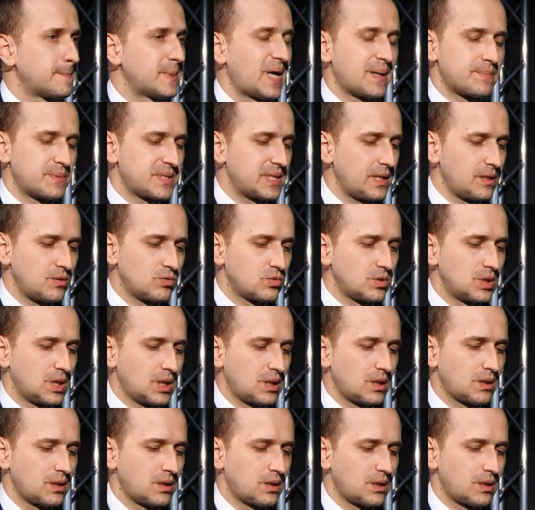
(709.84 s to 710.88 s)
Нет,
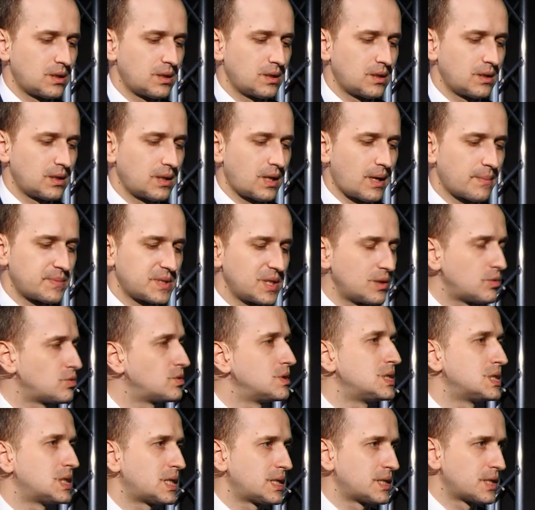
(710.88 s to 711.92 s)
абсолютно. Абсолютно
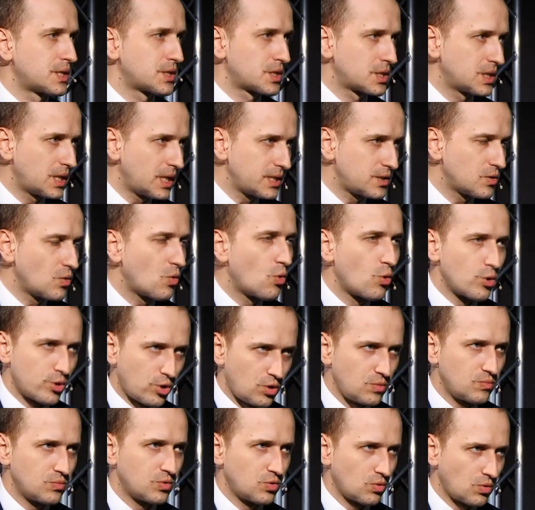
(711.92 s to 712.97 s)
не надо ожидать.
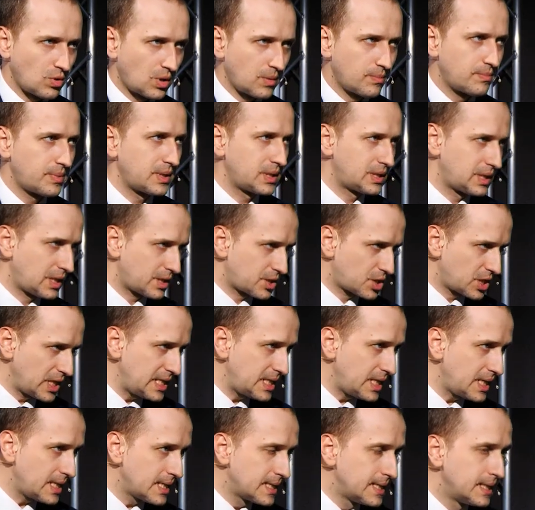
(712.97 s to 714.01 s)
Очень много
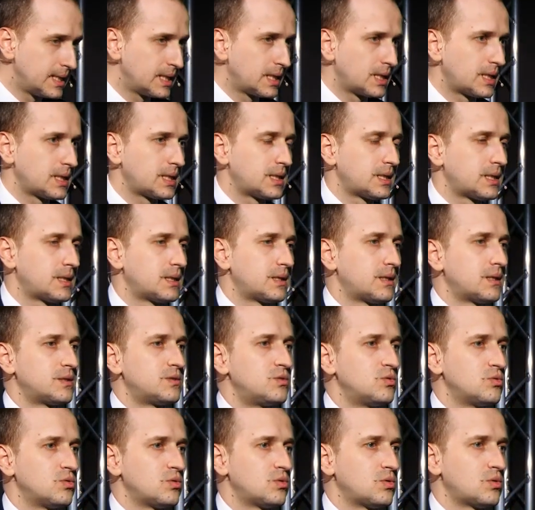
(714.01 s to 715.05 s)
предложений,
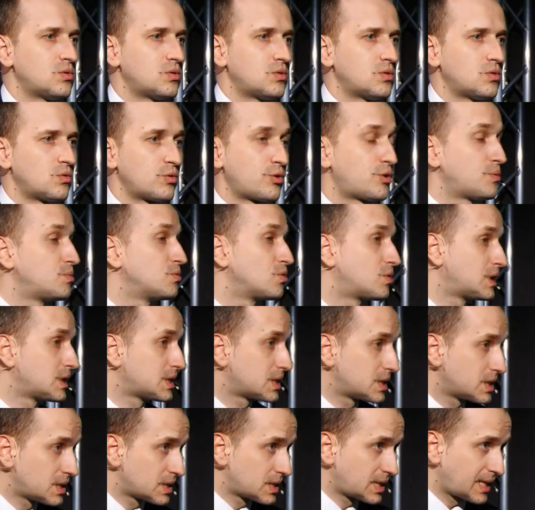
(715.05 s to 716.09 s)
но очень много и
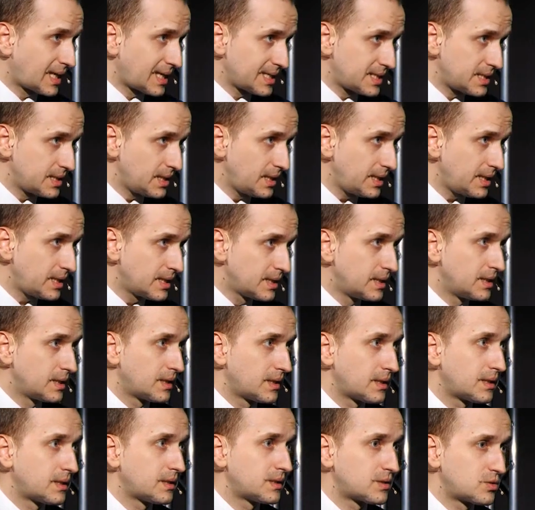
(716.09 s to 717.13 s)
соискателей.
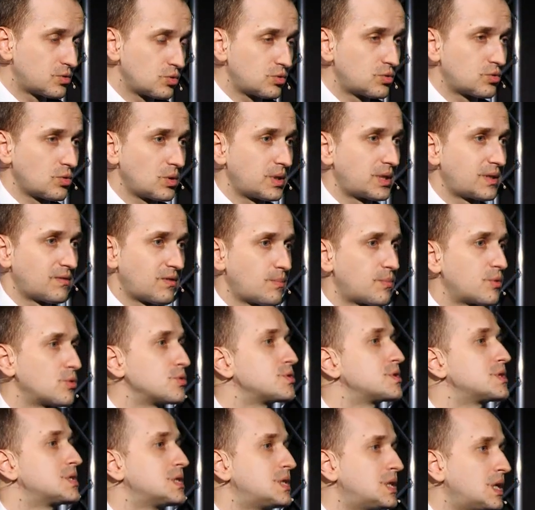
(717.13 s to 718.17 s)
Тут только
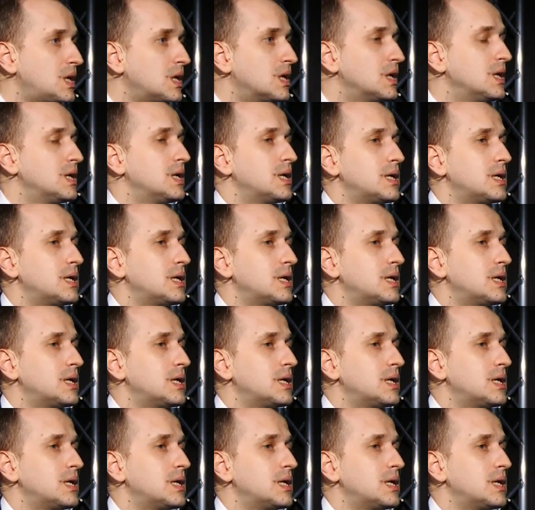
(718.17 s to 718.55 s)
вопрос цены.